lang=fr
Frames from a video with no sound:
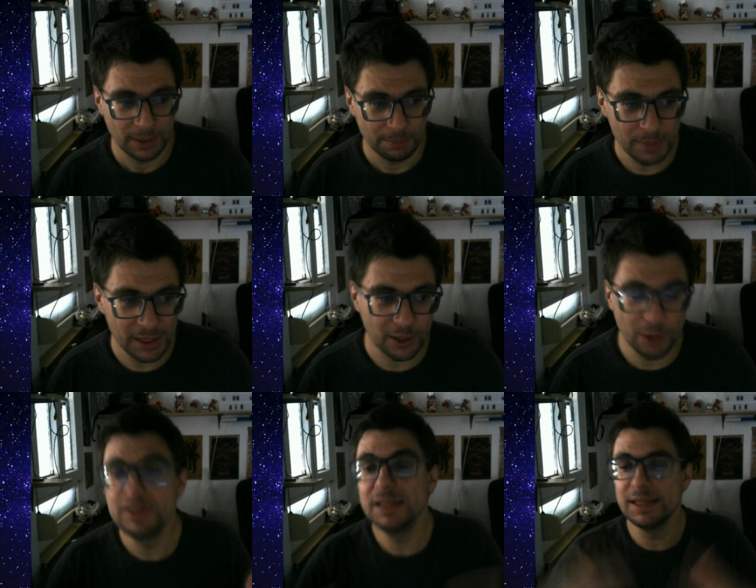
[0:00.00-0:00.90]
mais comme
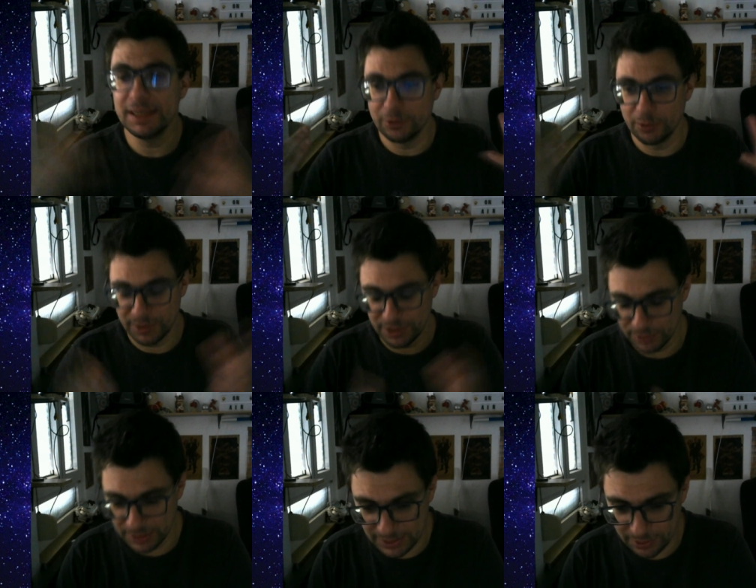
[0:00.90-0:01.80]
disait
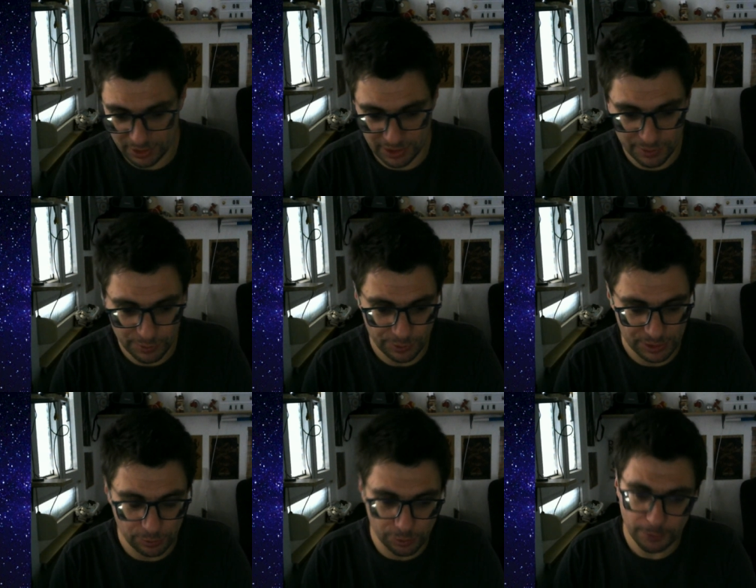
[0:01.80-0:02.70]
Psyodélique dans ses vidéos, il le dit
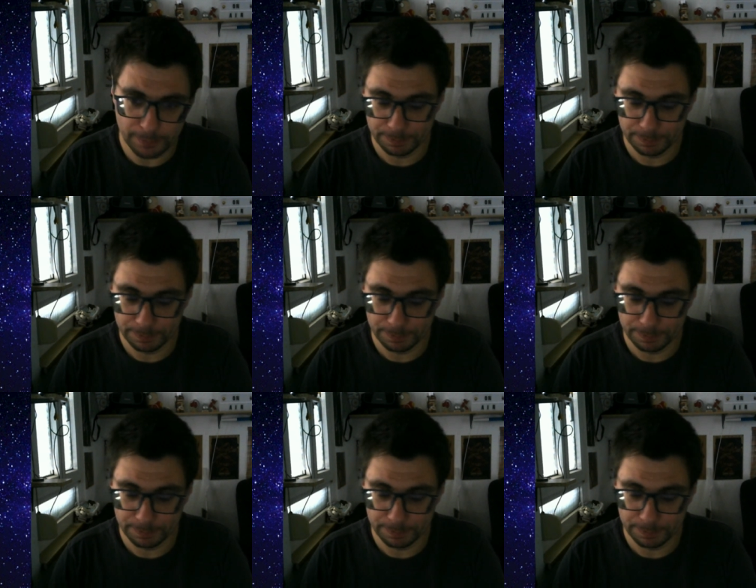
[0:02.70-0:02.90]
tout le temps,